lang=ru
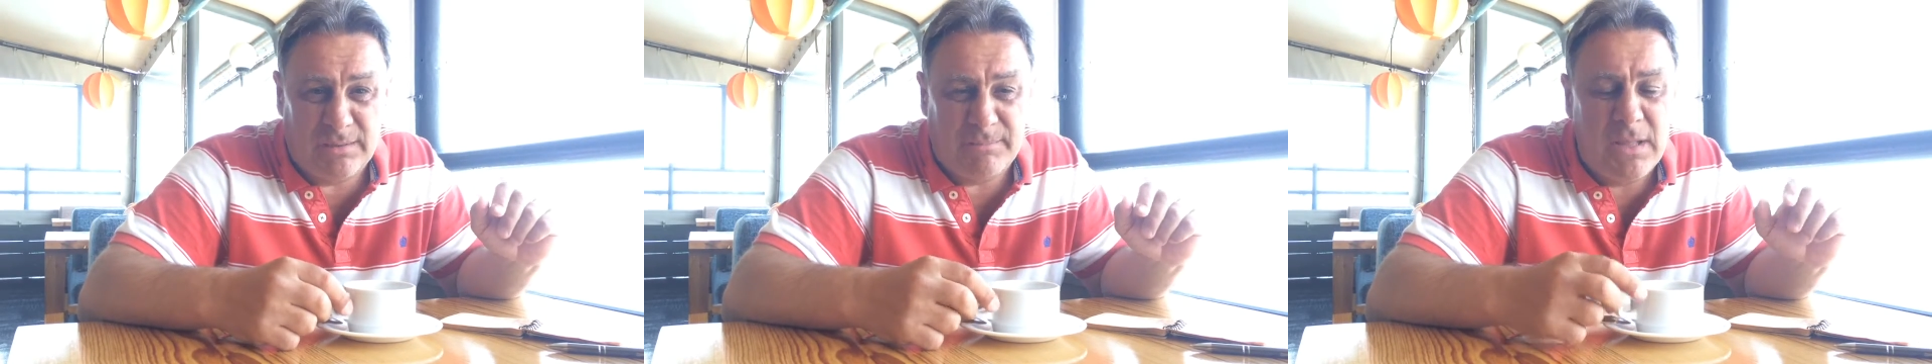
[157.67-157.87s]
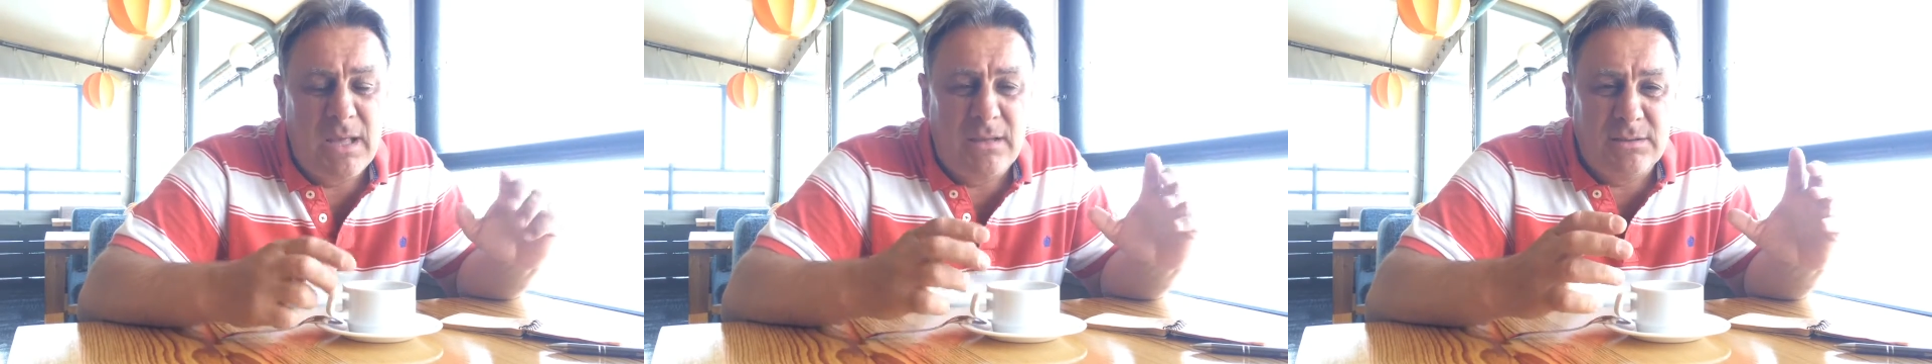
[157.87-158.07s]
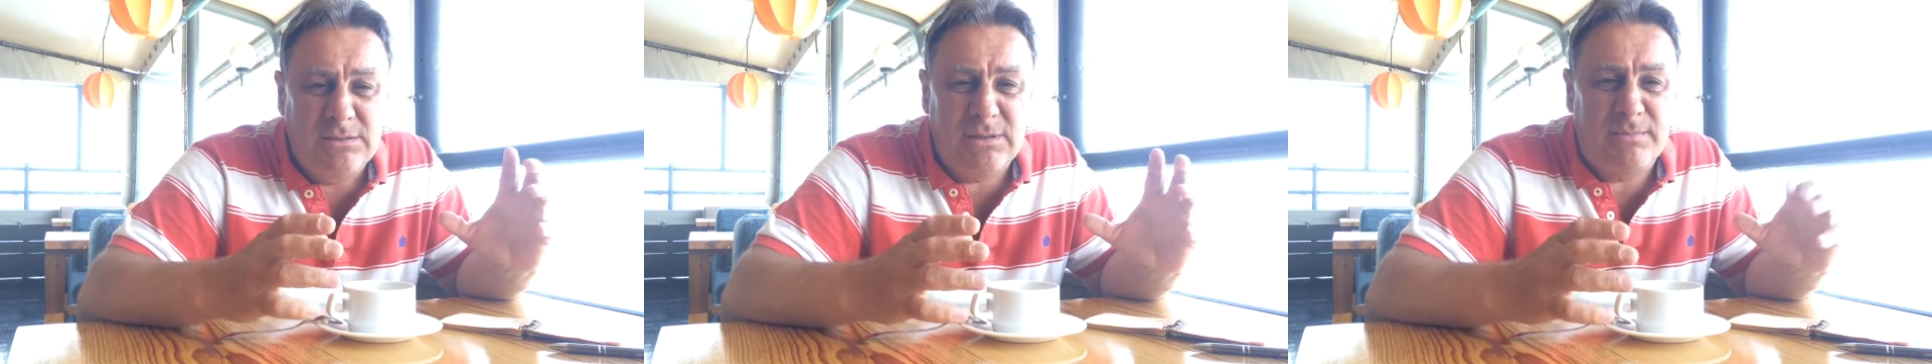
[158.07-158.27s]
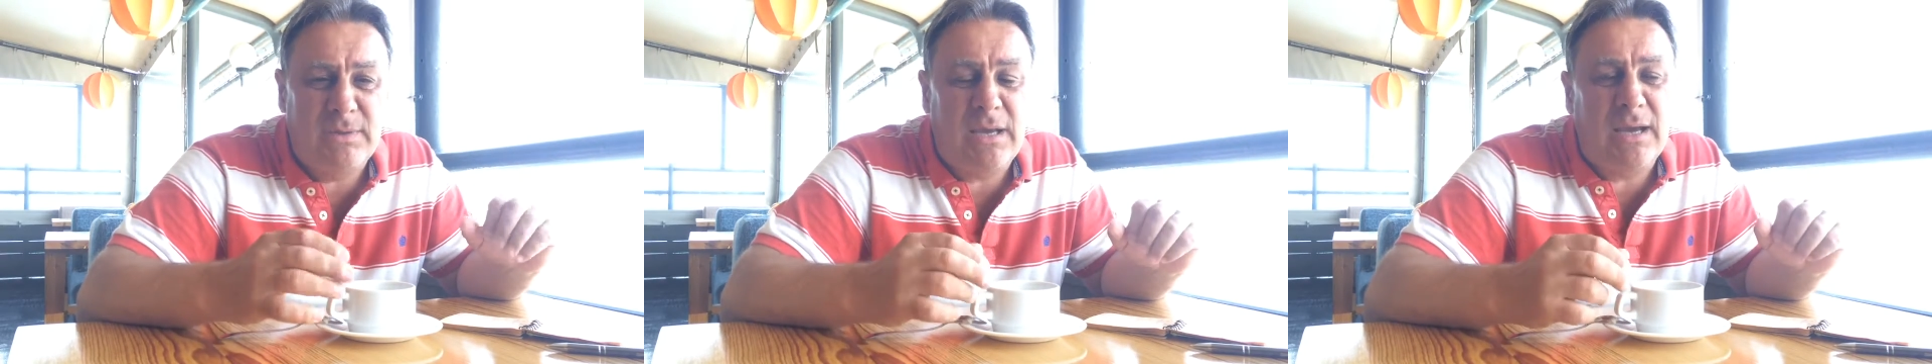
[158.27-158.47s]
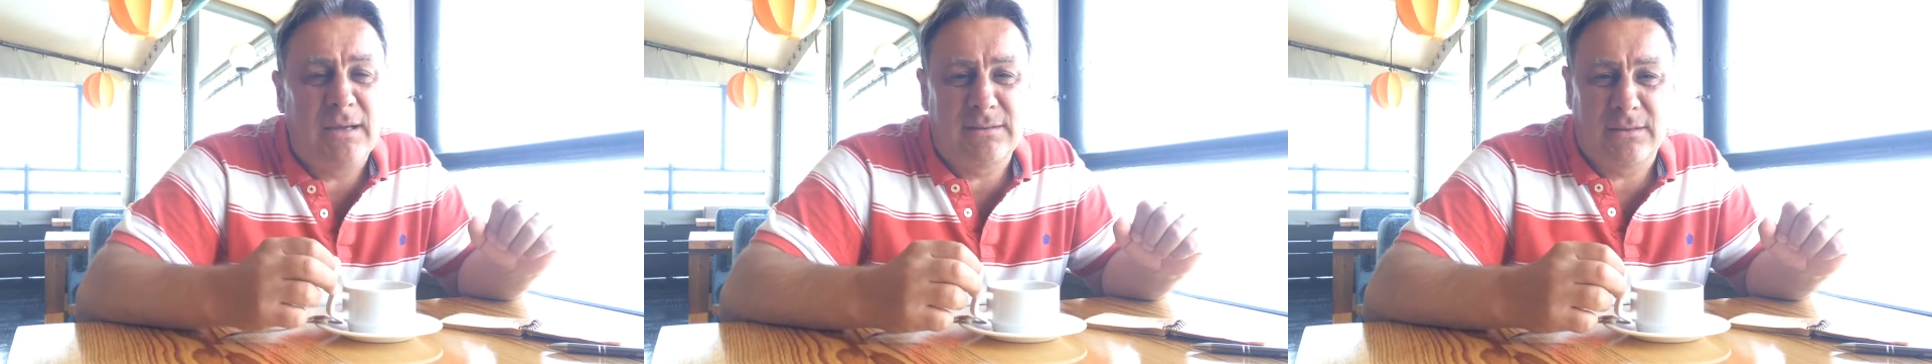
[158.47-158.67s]
кем.
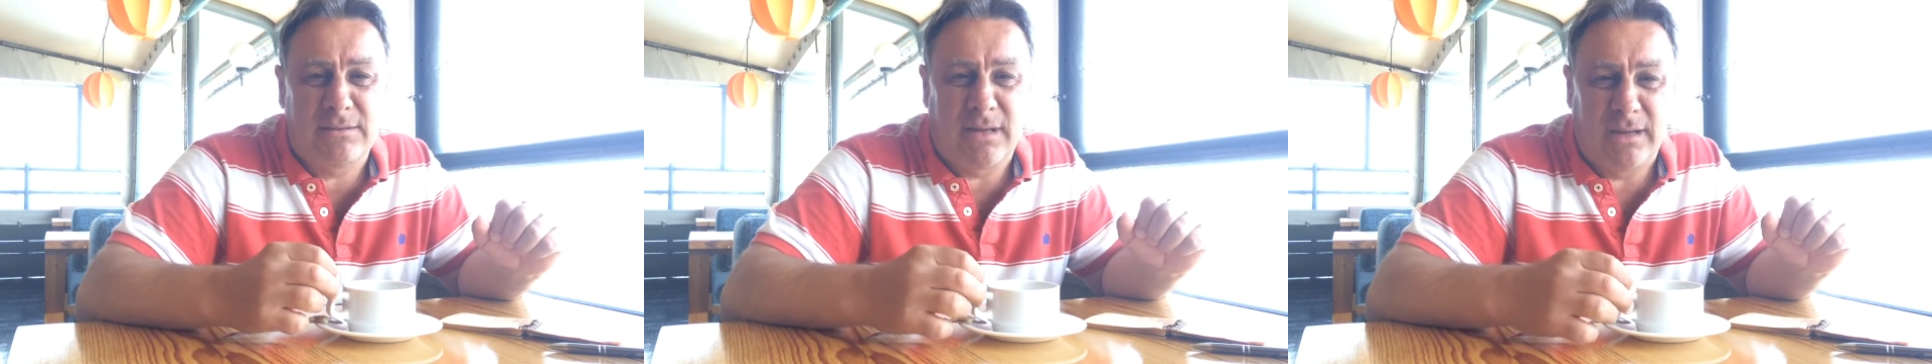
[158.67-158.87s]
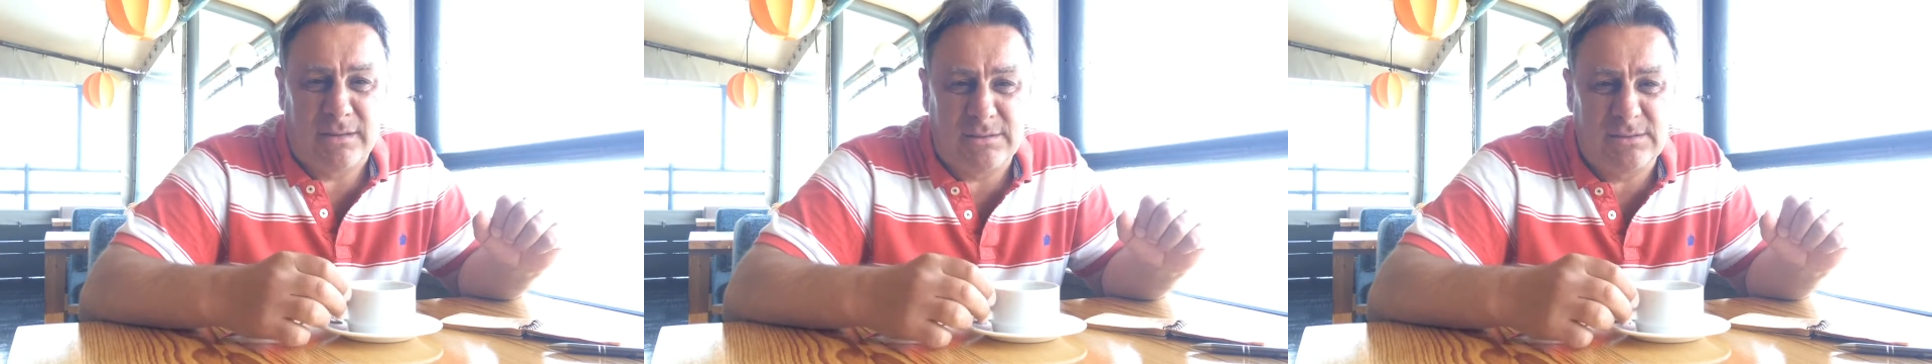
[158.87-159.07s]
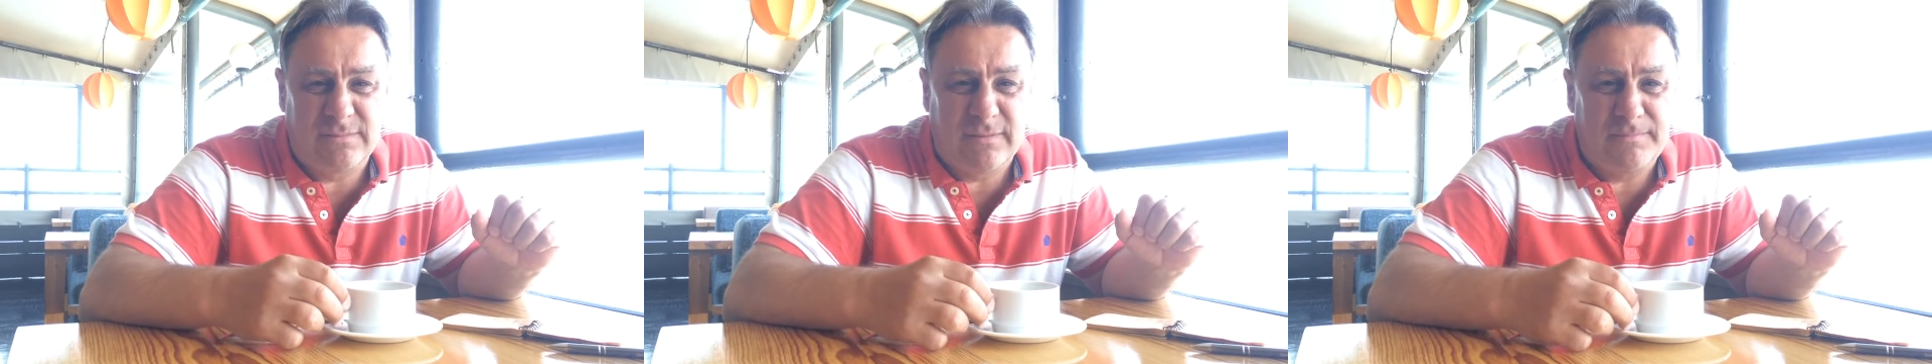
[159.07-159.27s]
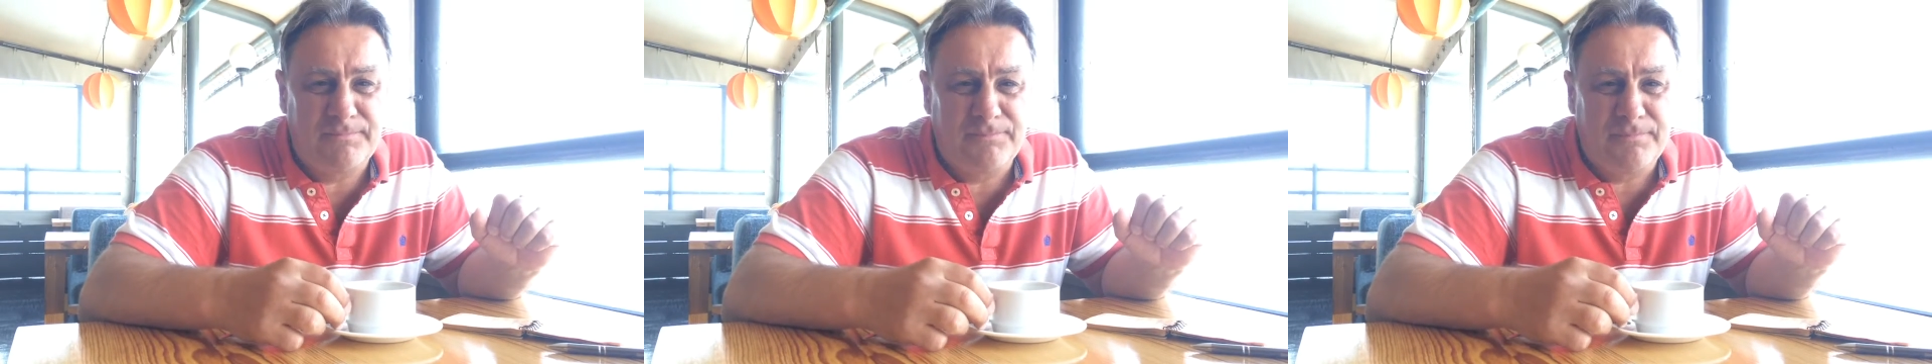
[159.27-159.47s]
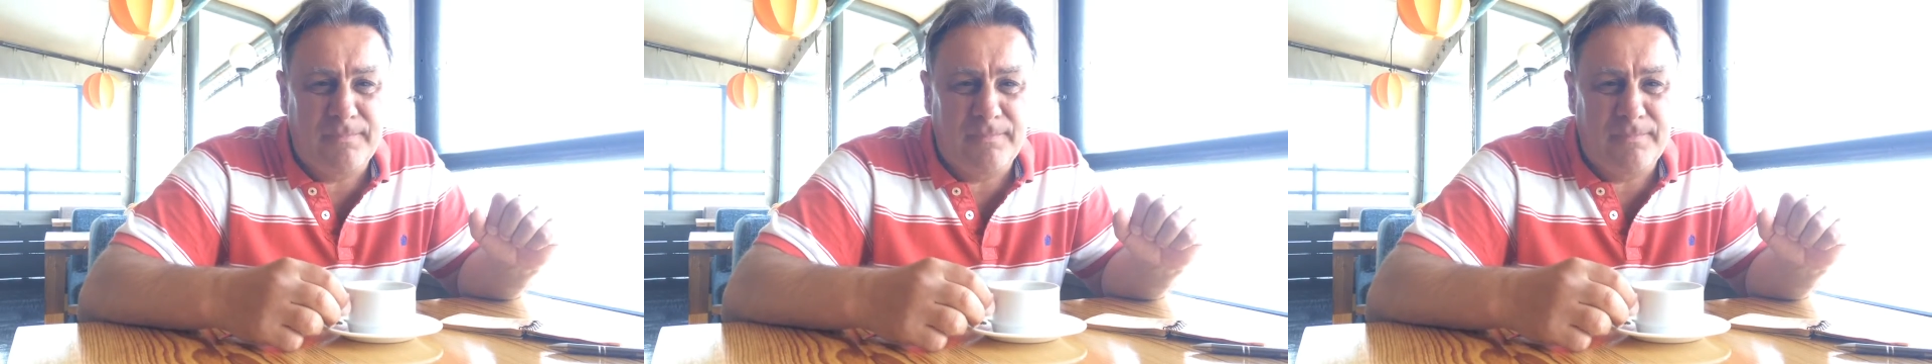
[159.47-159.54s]
Семья – это таинство.